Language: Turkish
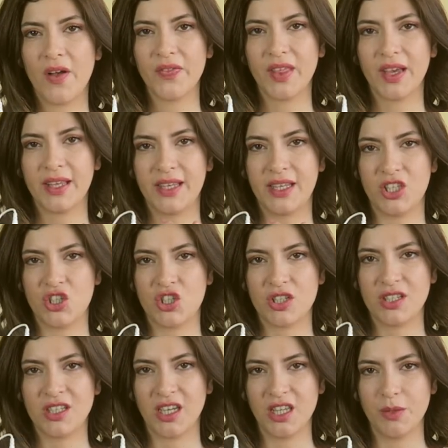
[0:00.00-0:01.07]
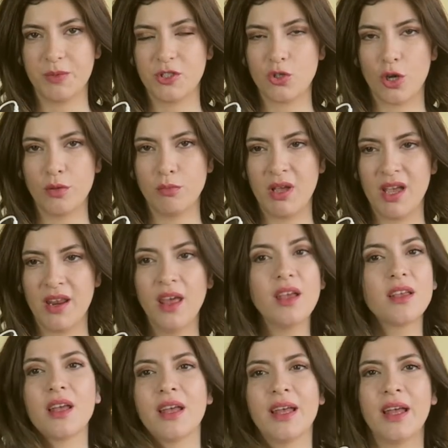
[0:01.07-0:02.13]
anda hiç yanıp
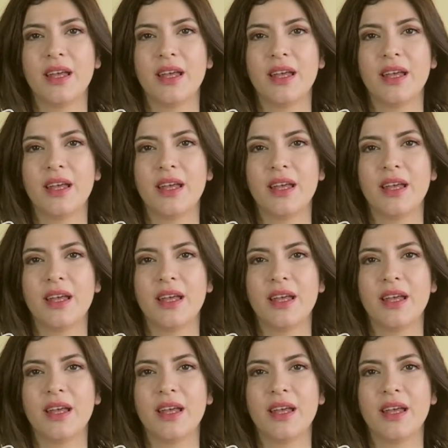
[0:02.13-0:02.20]
sönmeyerek.